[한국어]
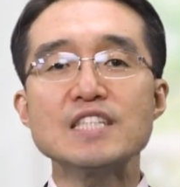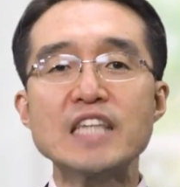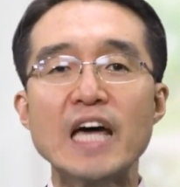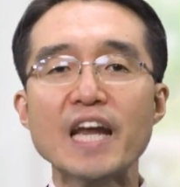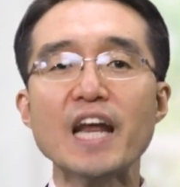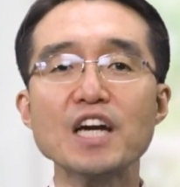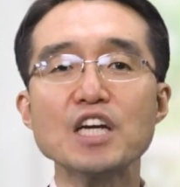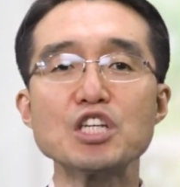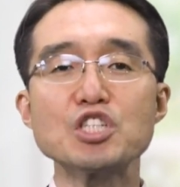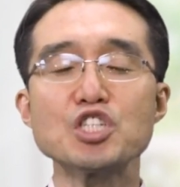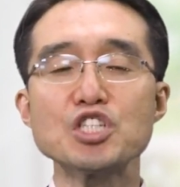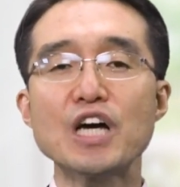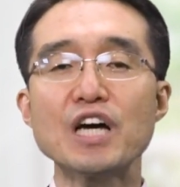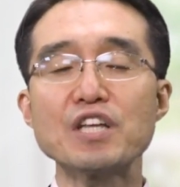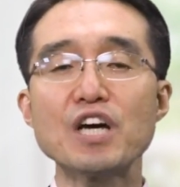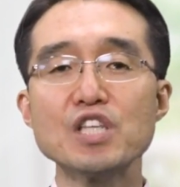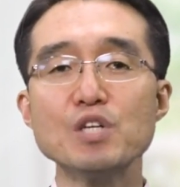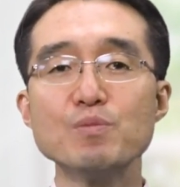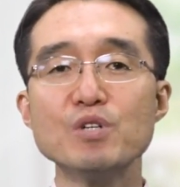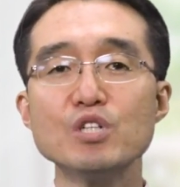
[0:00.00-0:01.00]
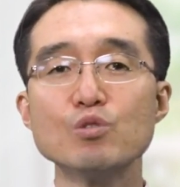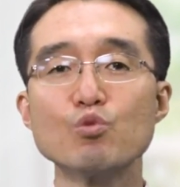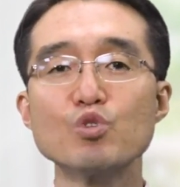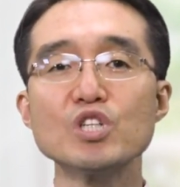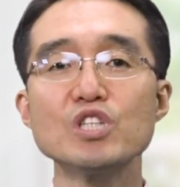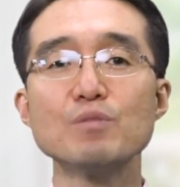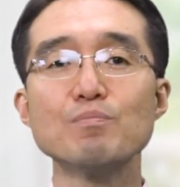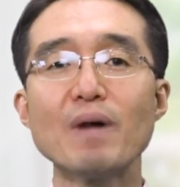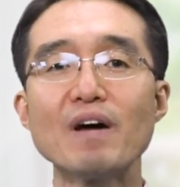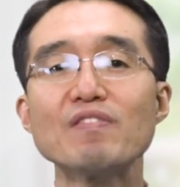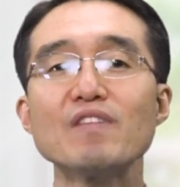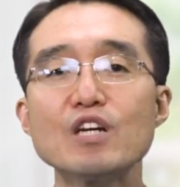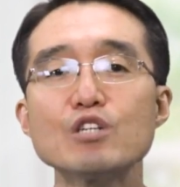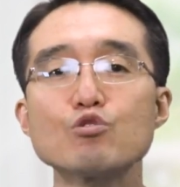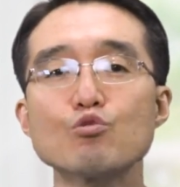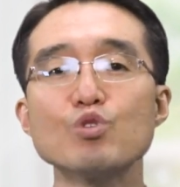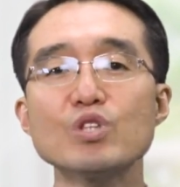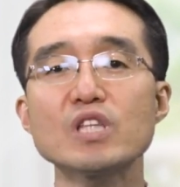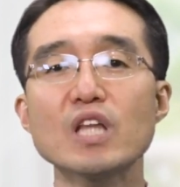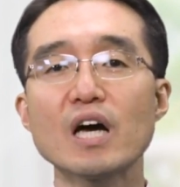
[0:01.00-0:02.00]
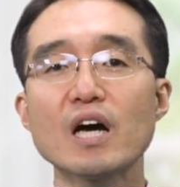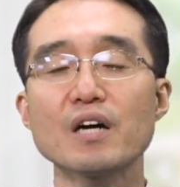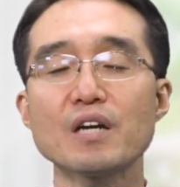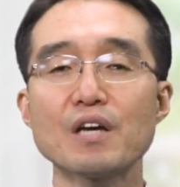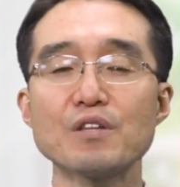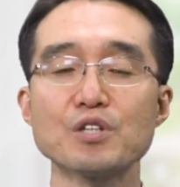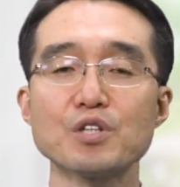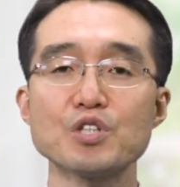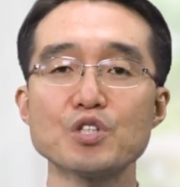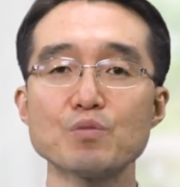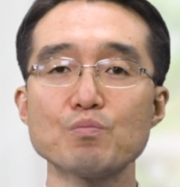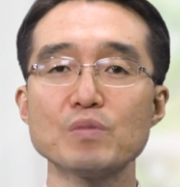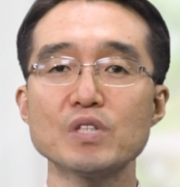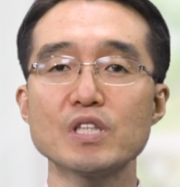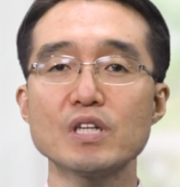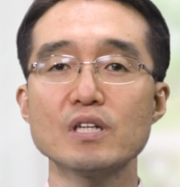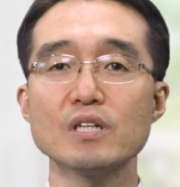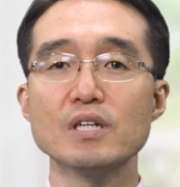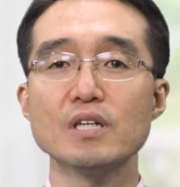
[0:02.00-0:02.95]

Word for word: 살아계신 하나님을 우리는 만날 수 있다라는 것입니다.